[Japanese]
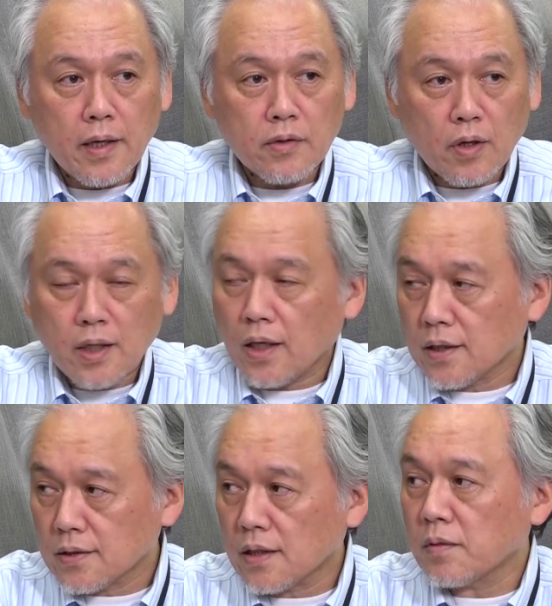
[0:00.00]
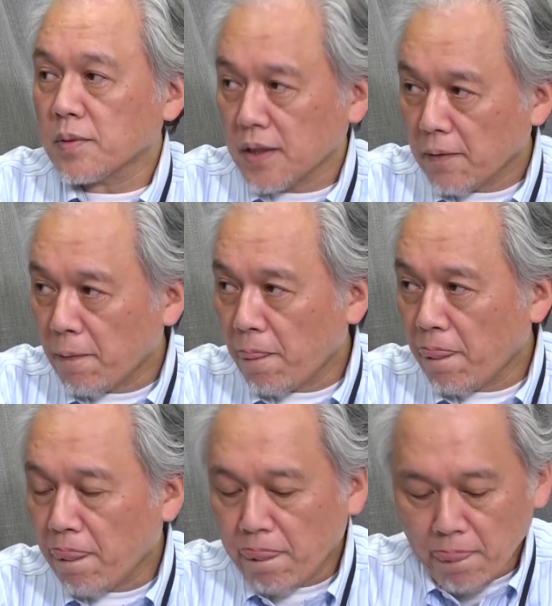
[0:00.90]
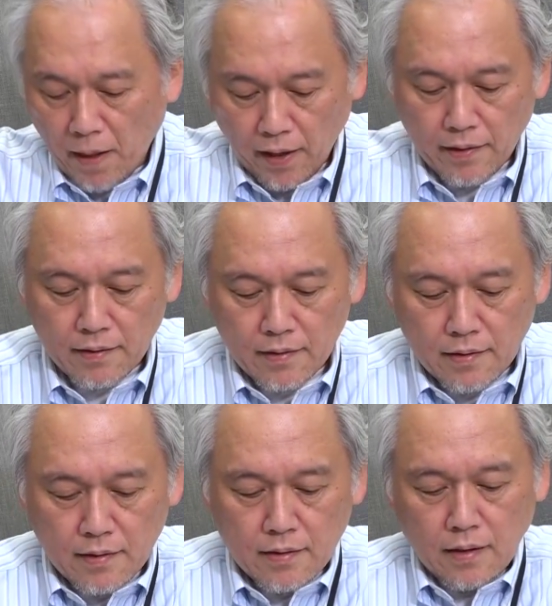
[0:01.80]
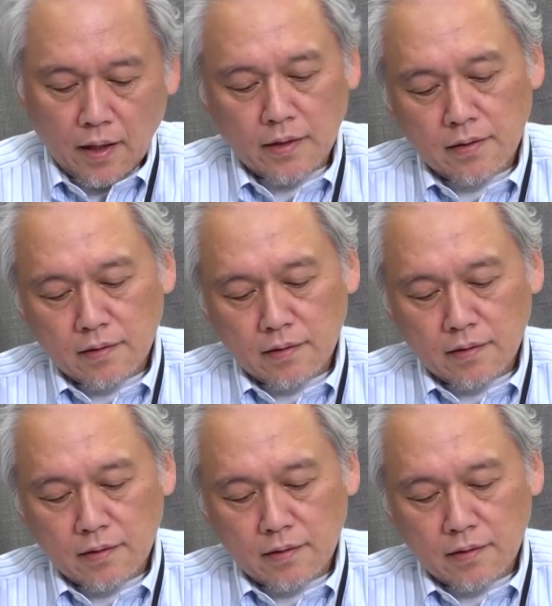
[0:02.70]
えっ、と明らかにされてません。そうなんだ。はい、なるほど。はい。